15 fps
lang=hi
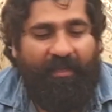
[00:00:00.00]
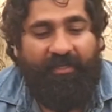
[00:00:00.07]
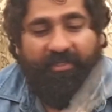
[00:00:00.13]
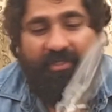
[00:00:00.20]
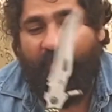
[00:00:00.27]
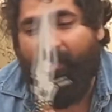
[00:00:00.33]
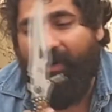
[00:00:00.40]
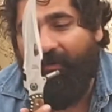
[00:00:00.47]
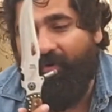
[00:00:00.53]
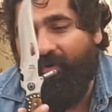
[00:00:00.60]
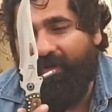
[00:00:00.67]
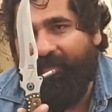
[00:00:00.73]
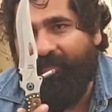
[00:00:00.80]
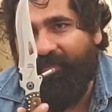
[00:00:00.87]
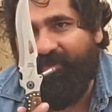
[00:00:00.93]
इसके ऊपर
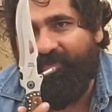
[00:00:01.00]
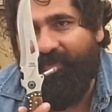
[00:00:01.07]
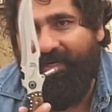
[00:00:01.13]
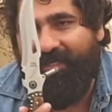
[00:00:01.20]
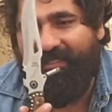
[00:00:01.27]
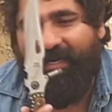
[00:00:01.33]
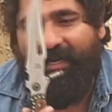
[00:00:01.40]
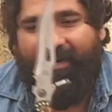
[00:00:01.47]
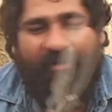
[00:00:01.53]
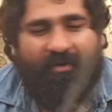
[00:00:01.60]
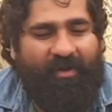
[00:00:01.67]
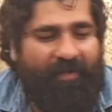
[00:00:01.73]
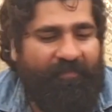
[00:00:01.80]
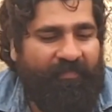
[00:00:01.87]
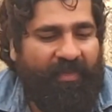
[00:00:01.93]
आपको कंपस भी नज़र आ रहा
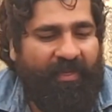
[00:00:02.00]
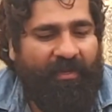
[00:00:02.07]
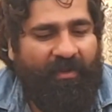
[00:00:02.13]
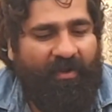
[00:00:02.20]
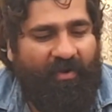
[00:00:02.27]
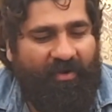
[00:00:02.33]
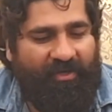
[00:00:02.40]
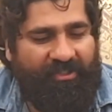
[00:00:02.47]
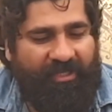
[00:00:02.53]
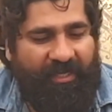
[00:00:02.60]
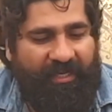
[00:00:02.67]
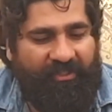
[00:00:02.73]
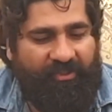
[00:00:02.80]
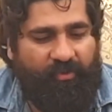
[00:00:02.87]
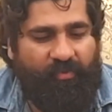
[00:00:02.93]
होगा और
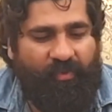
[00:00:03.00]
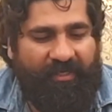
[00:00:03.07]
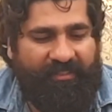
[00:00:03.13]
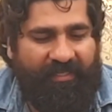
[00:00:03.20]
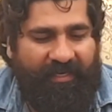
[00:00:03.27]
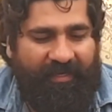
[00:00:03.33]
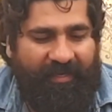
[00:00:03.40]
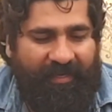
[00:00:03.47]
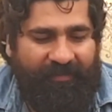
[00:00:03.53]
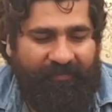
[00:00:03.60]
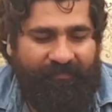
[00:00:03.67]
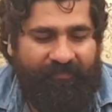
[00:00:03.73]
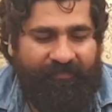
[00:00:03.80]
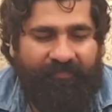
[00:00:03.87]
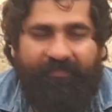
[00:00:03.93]
ये यूएसए का है
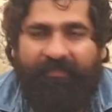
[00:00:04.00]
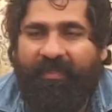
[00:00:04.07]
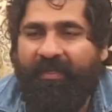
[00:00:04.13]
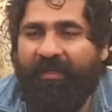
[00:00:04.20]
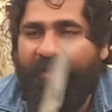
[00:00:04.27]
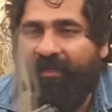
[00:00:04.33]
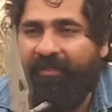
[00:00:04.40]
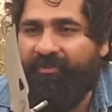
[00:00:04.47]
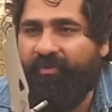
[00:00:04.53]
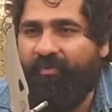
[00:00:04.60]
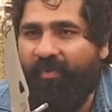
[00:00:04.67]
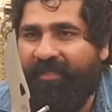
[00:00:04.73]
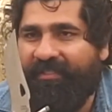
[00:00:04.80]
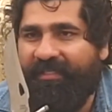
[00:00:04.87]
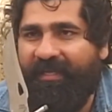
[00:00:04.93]

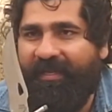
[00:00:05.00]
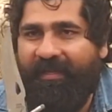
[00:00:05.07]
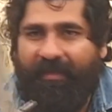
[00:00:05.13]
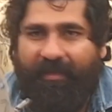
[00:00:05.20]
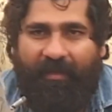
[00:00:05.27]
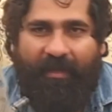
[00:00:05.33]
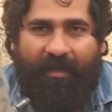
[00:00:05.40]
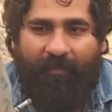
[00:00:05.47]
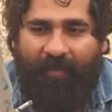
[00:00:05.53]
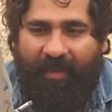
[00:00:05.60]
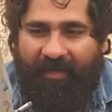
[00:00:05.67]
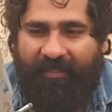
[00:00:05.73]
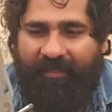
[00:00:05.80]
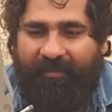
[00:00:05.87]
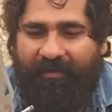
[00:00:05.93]
यूएसए
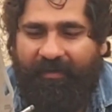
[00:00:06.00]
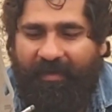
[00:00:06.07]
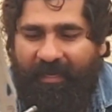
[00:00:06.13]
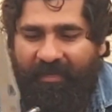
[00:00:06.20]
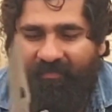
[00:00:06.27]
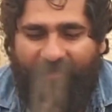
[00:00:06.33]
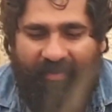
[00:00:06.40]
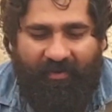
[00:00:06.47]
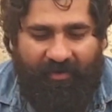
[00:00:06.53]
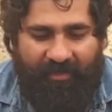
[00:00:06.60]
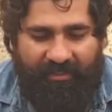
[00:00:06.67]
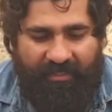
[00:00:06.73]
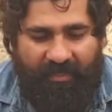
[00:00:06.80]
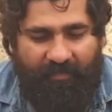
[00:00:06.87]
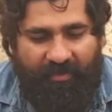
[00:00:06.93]
अमेरिकन नाइफ़ है और
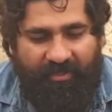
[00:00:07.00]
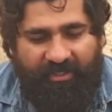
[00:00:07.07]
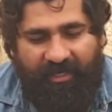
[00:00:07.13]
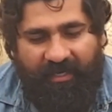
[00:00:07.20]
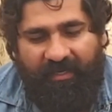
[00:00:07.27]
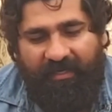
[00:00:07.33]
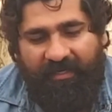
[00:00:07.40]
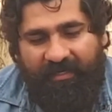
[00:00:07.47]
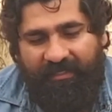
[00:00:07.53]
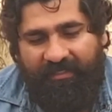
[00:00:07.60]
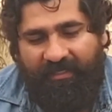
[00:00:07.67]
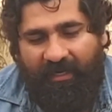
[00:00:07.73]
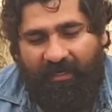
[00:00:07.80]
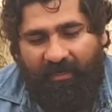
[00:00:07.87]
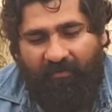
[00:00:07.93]
इसके पीछे
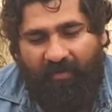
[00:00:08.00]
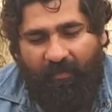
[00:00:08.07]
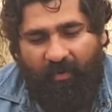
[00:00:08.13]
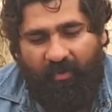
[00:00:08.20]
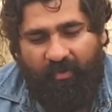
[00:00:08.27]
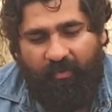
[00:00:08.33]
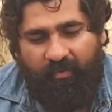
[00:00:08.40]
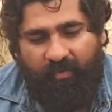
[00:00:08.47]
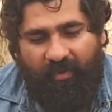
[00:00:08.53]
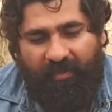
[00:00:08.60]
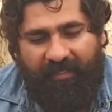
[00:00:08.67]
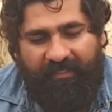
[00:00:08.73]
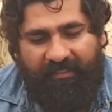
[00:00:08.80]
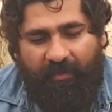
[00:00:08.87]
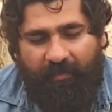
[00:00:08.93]
इसका कवर बहुत
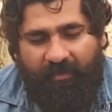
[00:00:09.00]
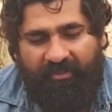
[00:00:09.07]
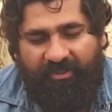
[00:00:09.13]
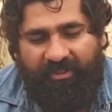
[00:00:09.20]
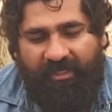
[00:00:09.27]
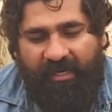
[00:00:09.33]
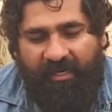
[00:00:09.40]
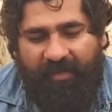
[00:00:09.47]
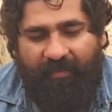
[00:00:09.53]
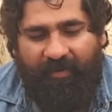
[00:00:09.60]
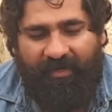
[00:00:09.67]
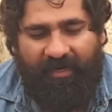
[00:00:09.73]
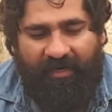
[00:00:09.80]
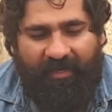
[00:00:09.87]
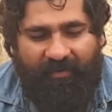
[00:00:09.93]
खूबसूरत है इसके ऊपर स्टील के
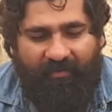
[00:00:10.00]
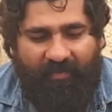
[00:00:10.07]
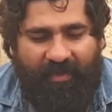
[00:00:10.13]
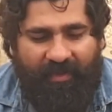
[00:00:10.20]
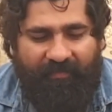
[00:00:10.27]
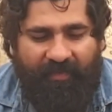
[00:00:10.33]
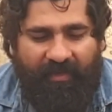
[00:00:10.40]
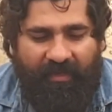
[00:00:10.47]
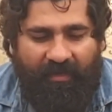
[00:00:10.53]
बटन लगे हुए हैं